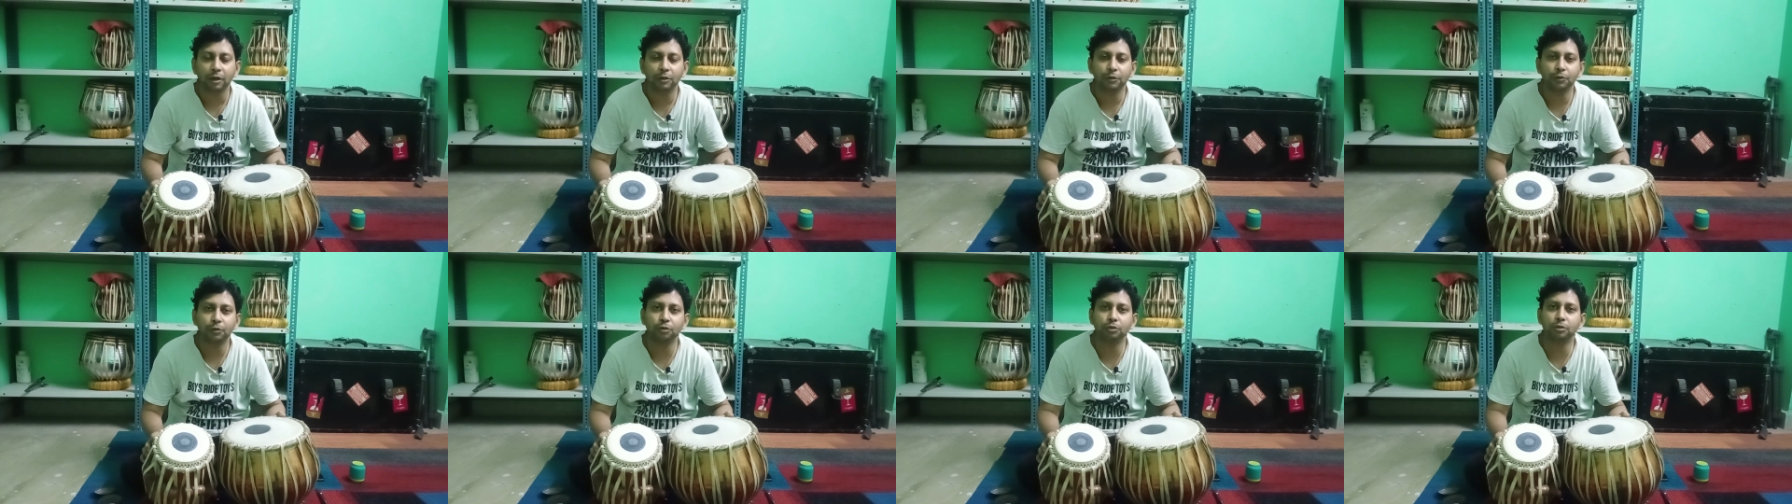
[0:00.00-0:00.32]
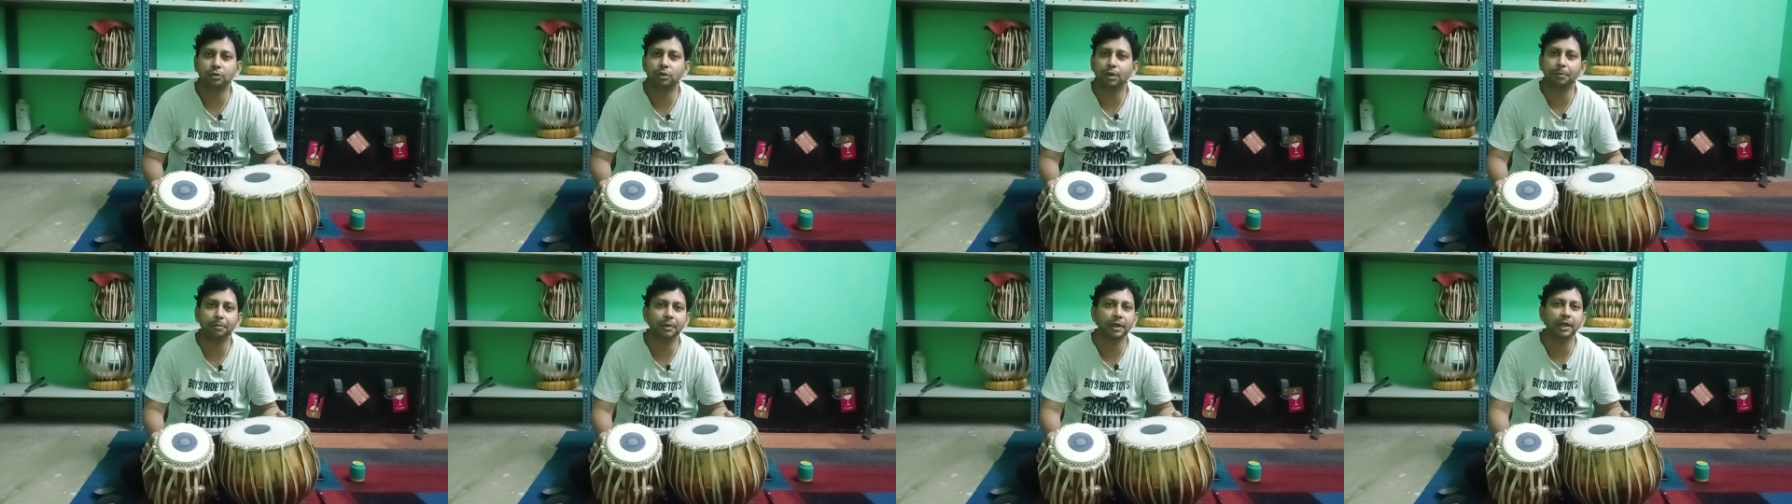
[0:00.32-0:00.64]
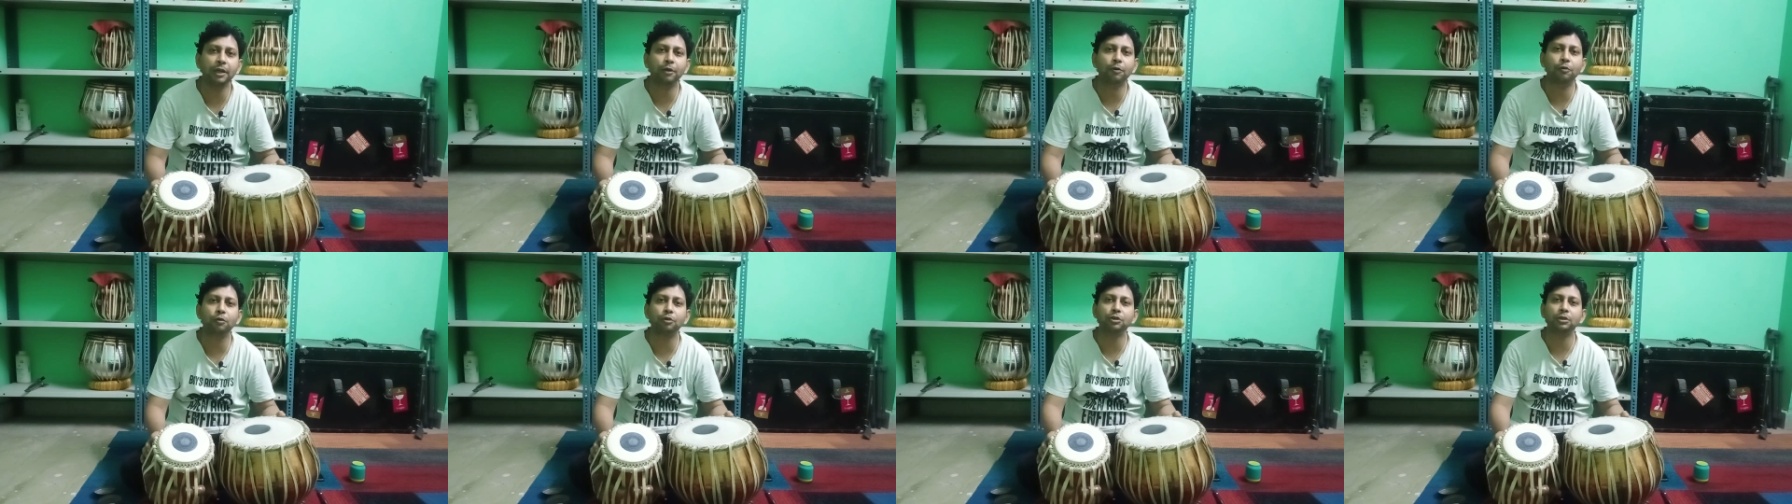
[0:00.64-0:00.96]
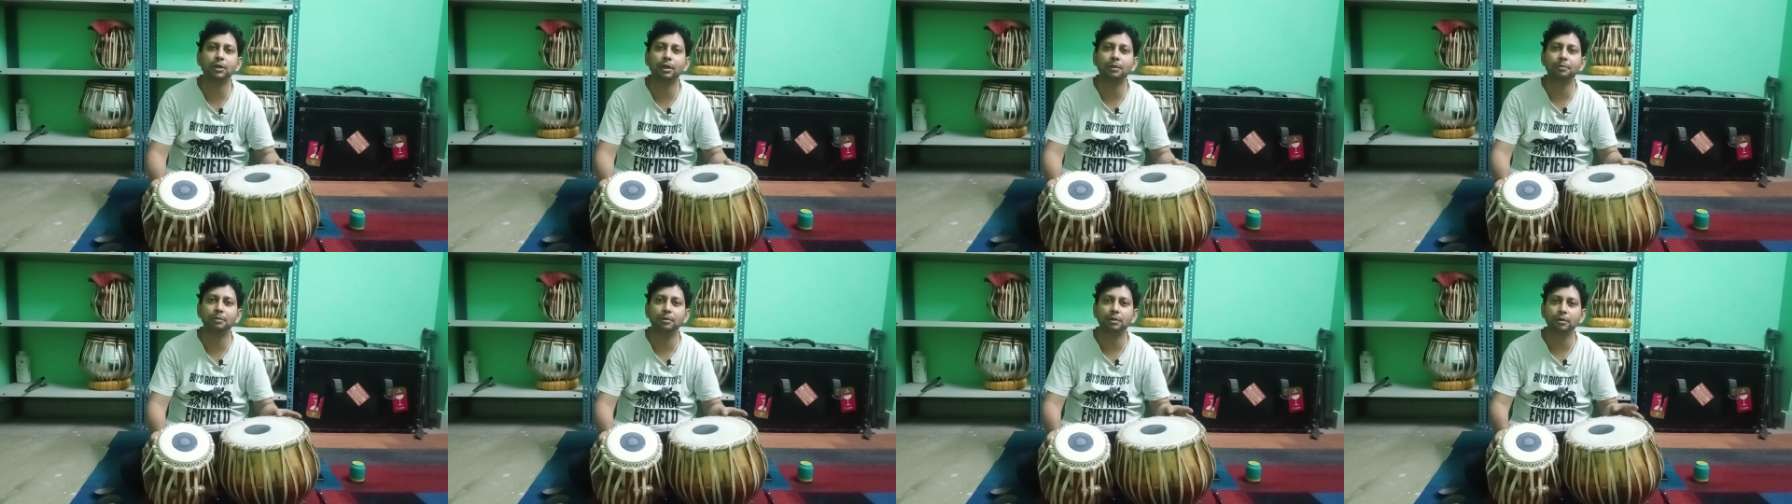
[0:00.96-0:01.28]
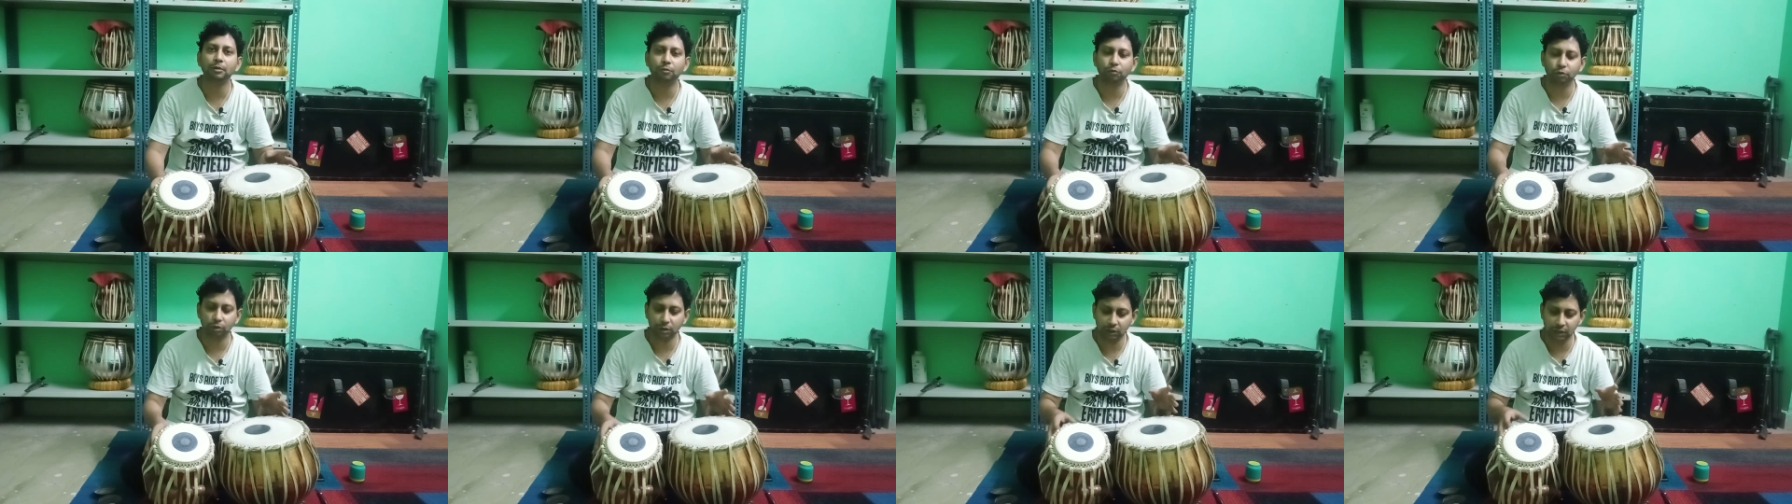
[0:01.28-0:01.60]
तो तबले को जब
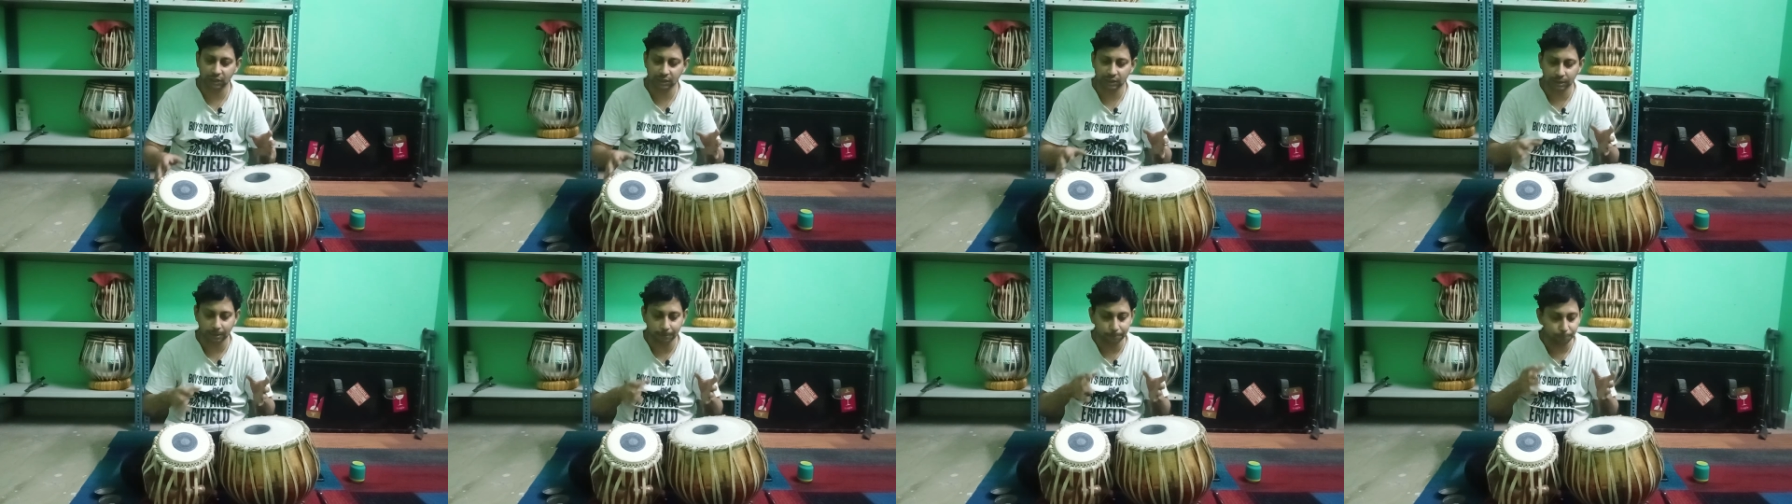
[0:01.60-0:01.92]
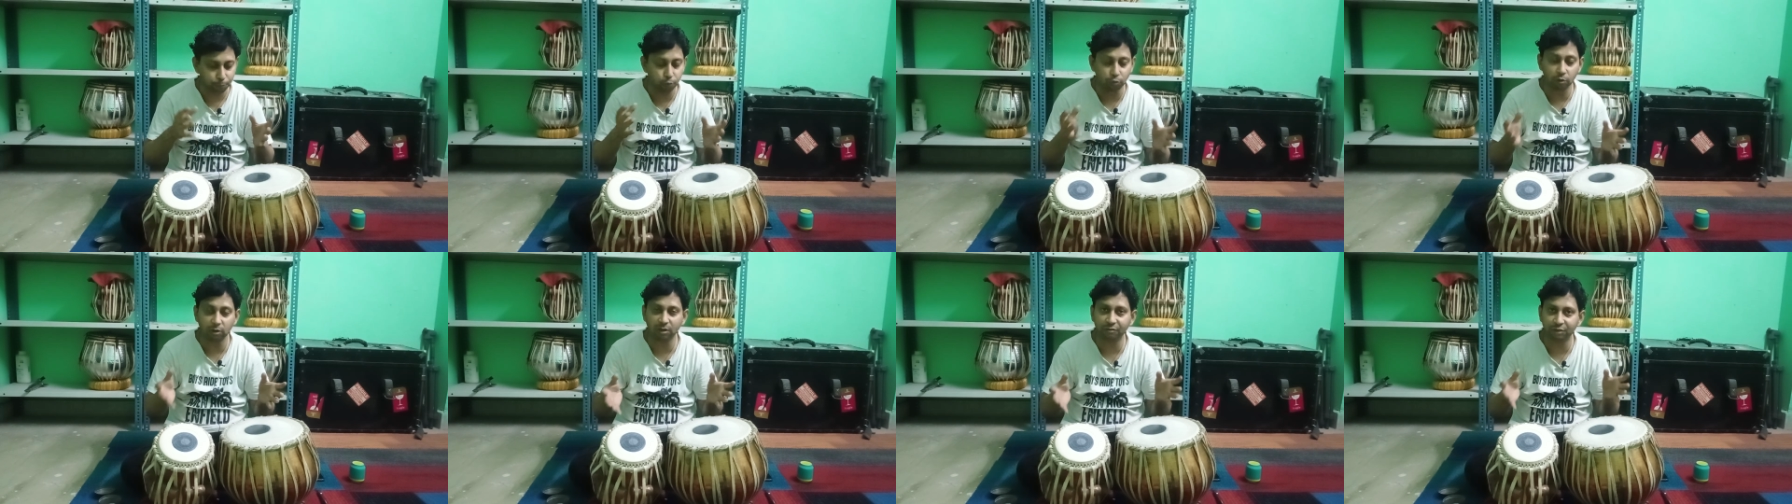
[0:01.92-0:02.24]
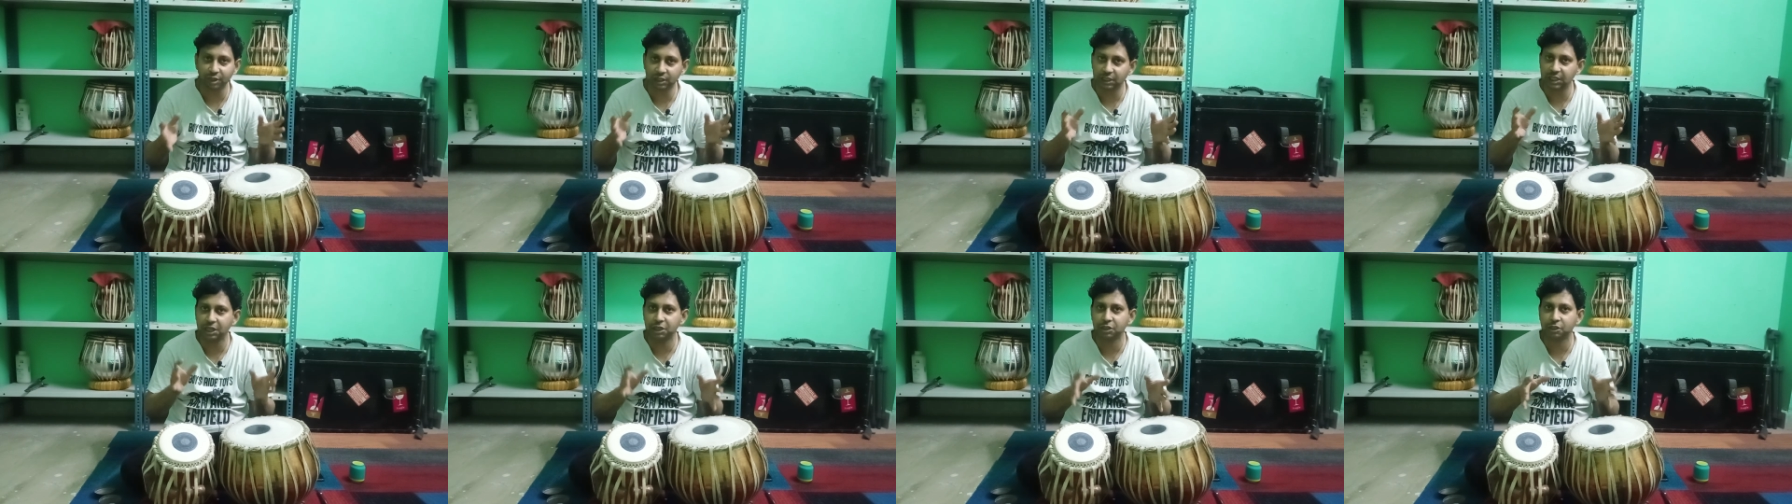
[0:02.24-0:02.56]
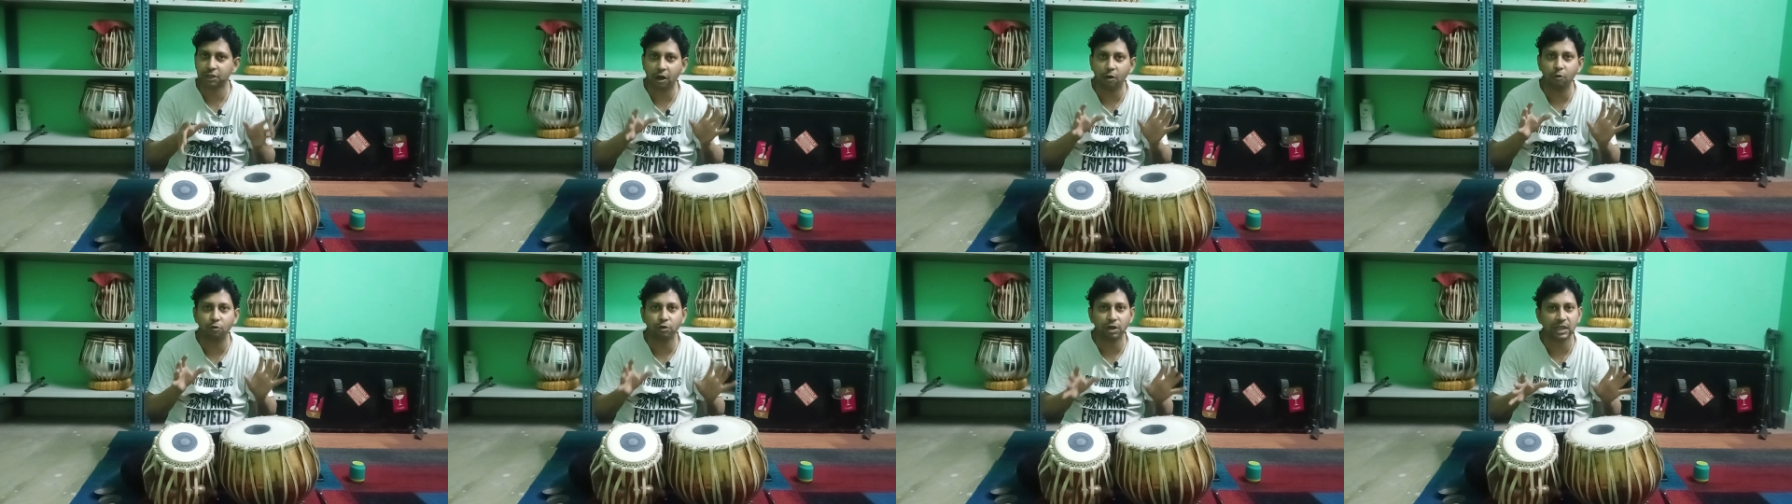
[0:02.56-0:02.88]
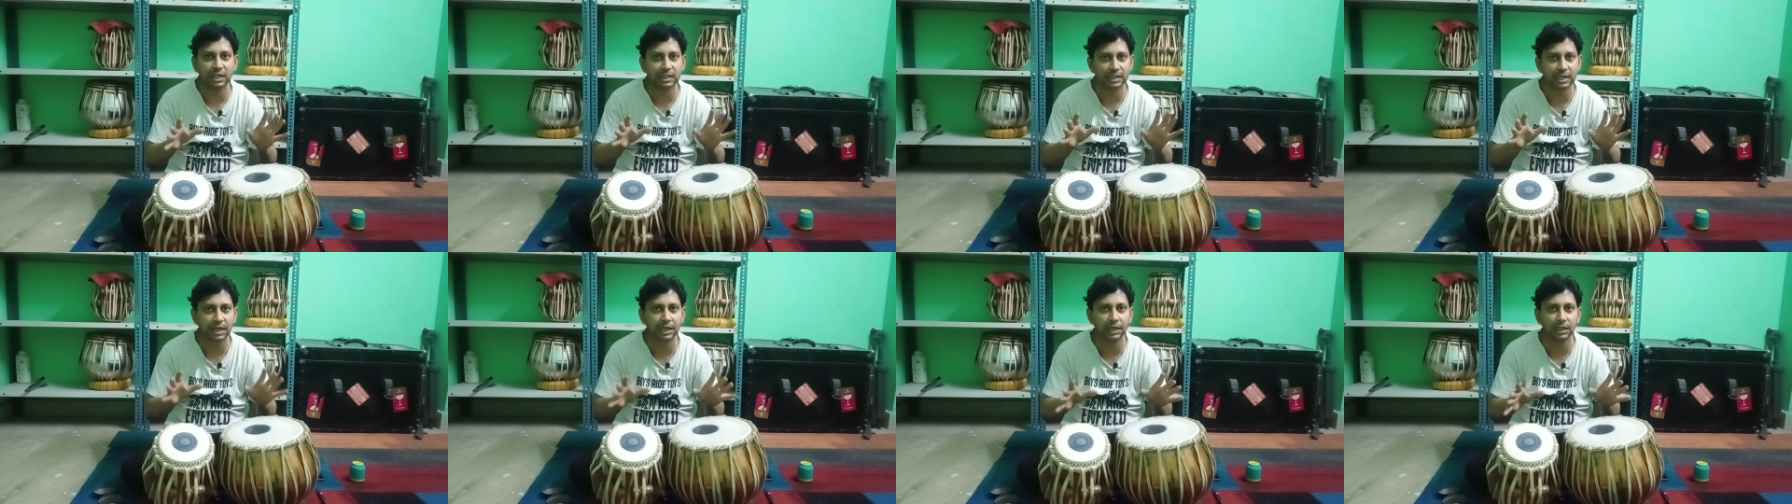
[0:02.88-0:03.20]
उसकी संपूर्ण विशेषताओं के
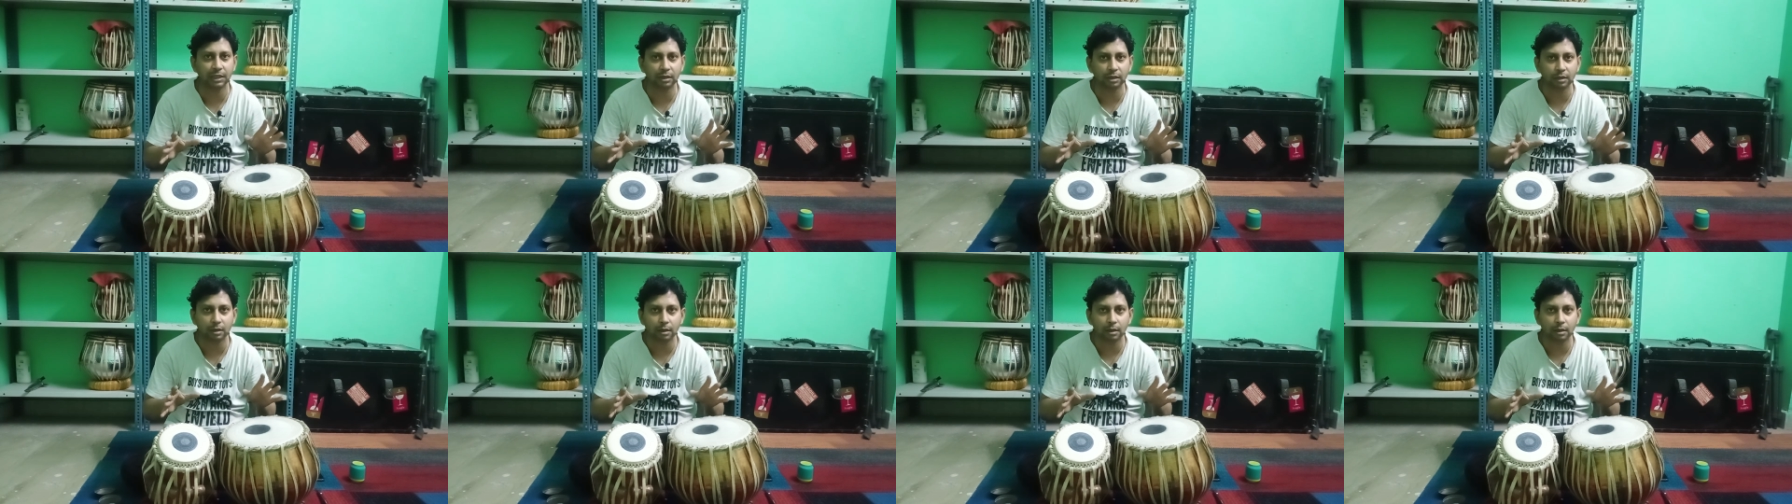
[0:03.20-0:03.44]
सहित